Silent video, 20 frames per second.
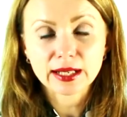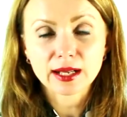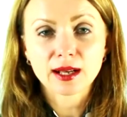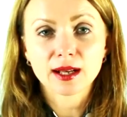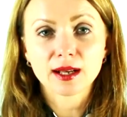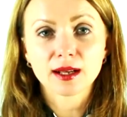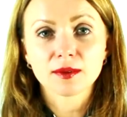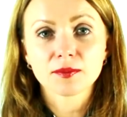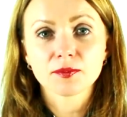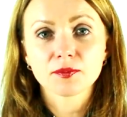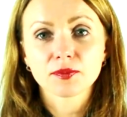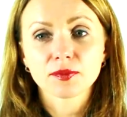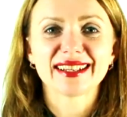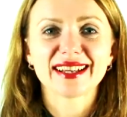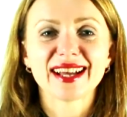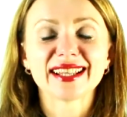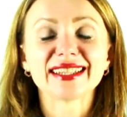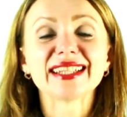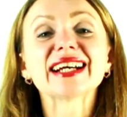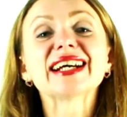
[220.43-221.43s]
А,
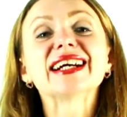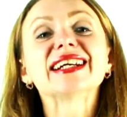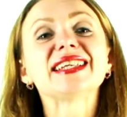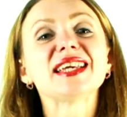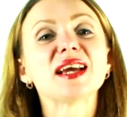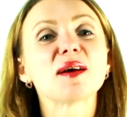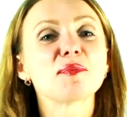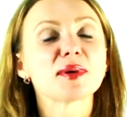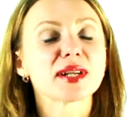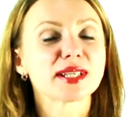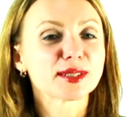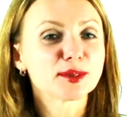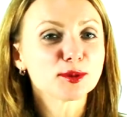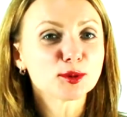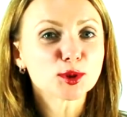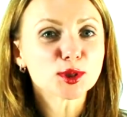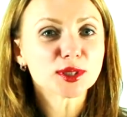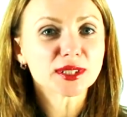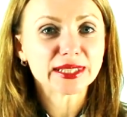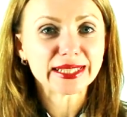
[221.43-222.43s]
а так как я
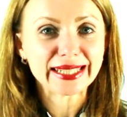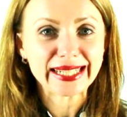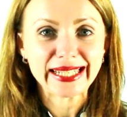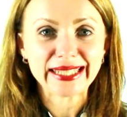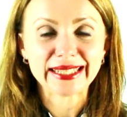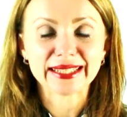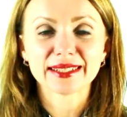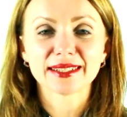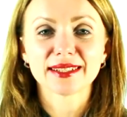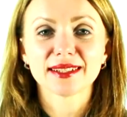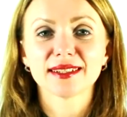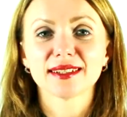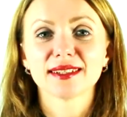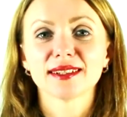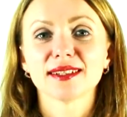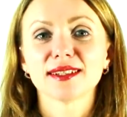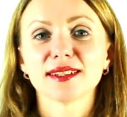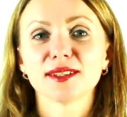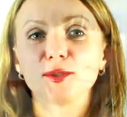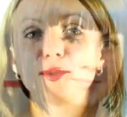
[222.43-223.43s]
прослушала тренинг
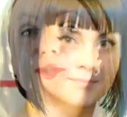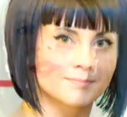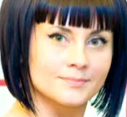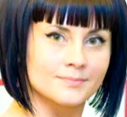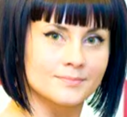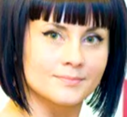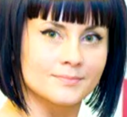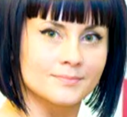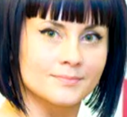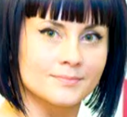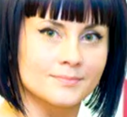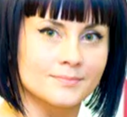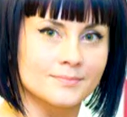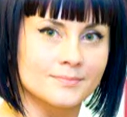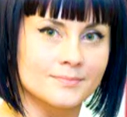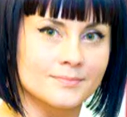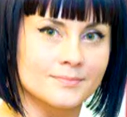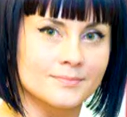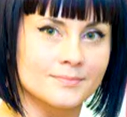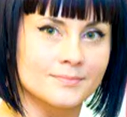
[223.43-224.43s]
э, Юли
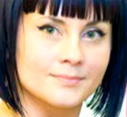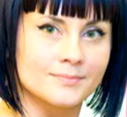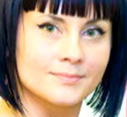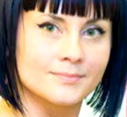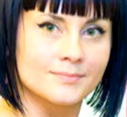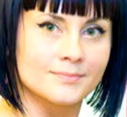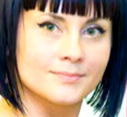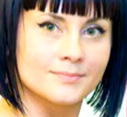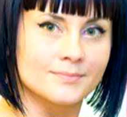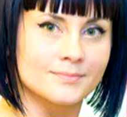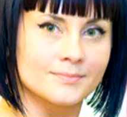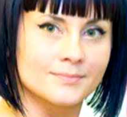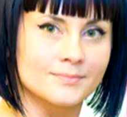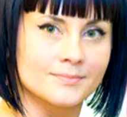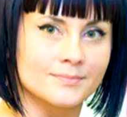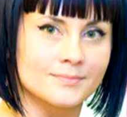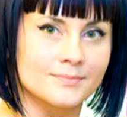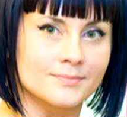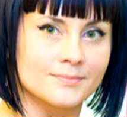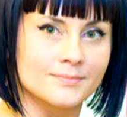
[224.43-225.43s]
Дмитриевой, Юли
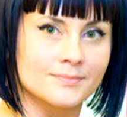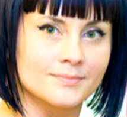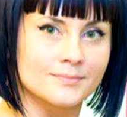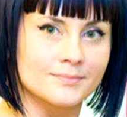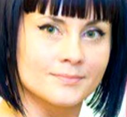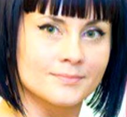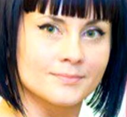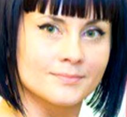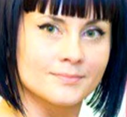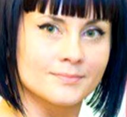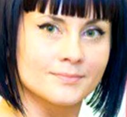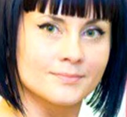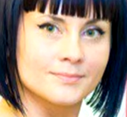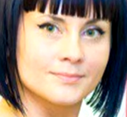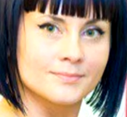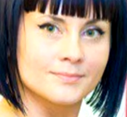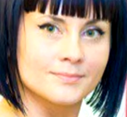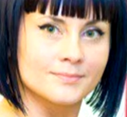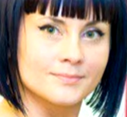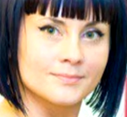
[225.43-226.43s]
Дмитриева –
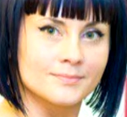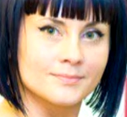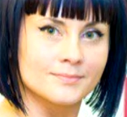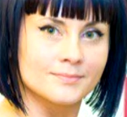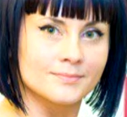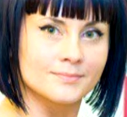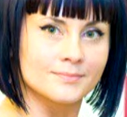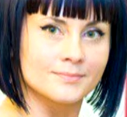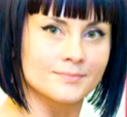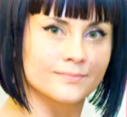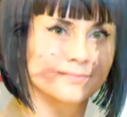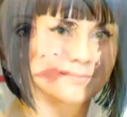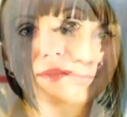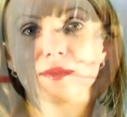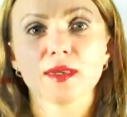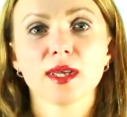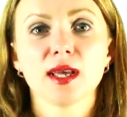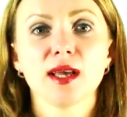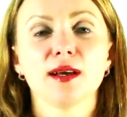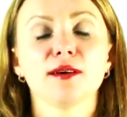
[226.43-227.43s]
это мой
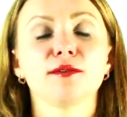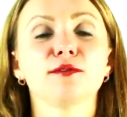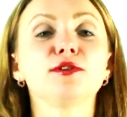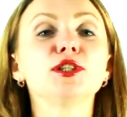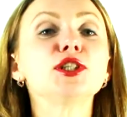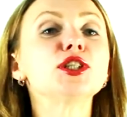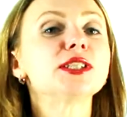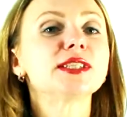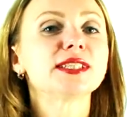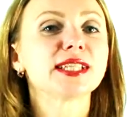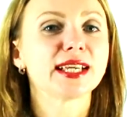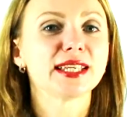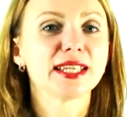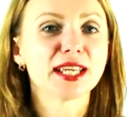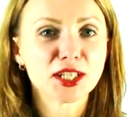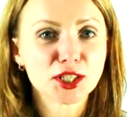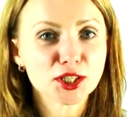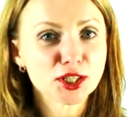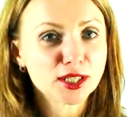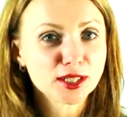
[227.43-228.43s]

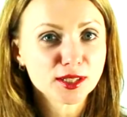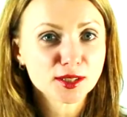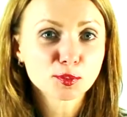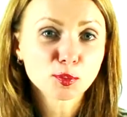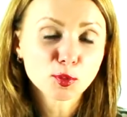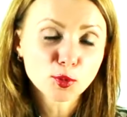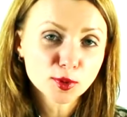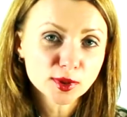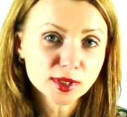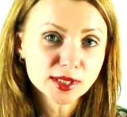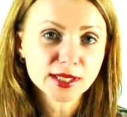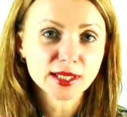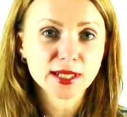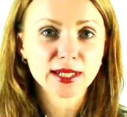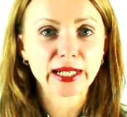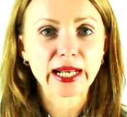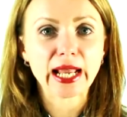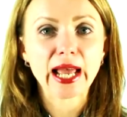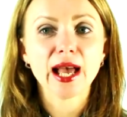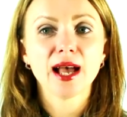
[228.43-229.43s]
вышестоящий спонсор,
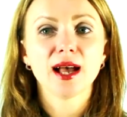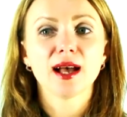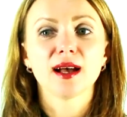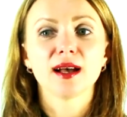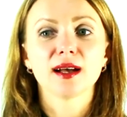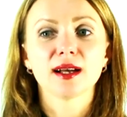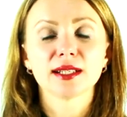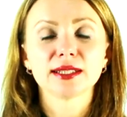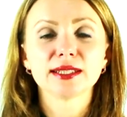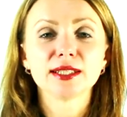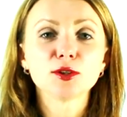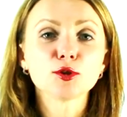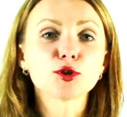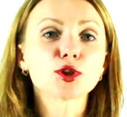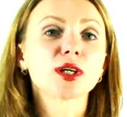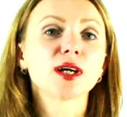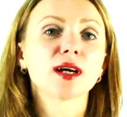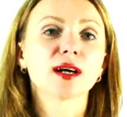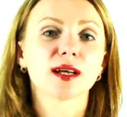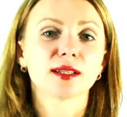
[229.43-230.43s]
а,
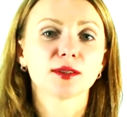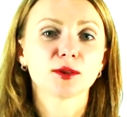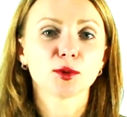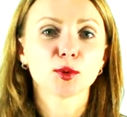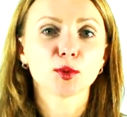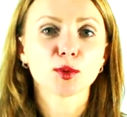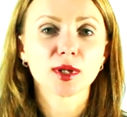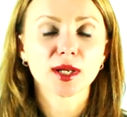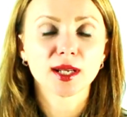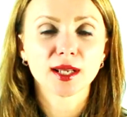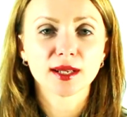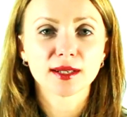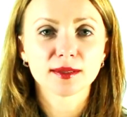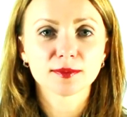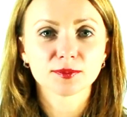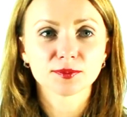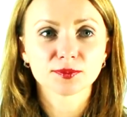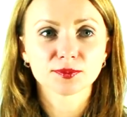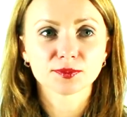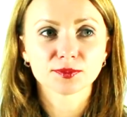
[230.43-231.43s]
девушка,
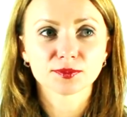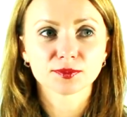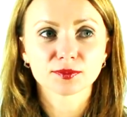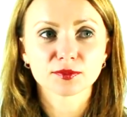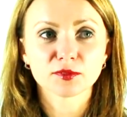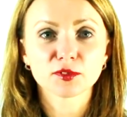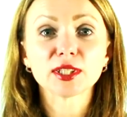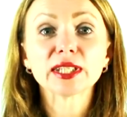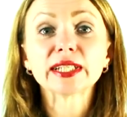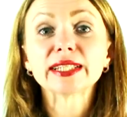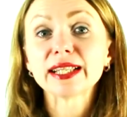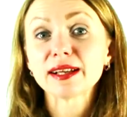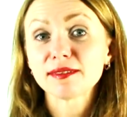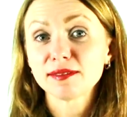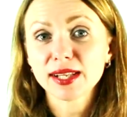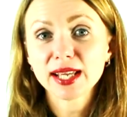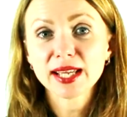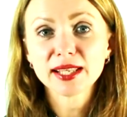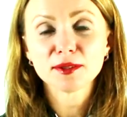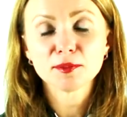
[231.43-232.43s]
которая
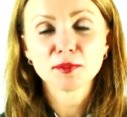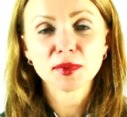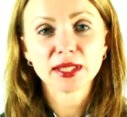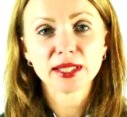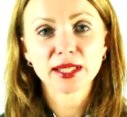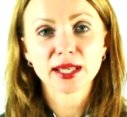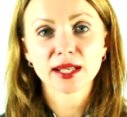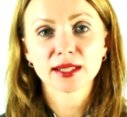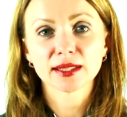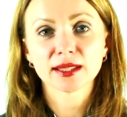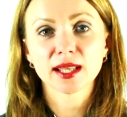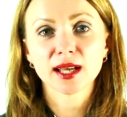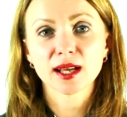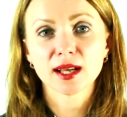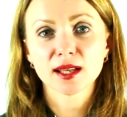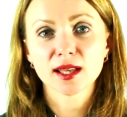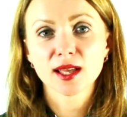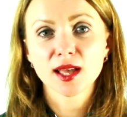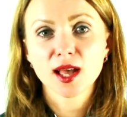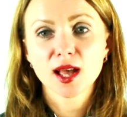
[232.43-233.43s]
вдохновляет меня
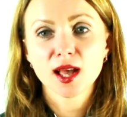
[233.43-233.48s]
на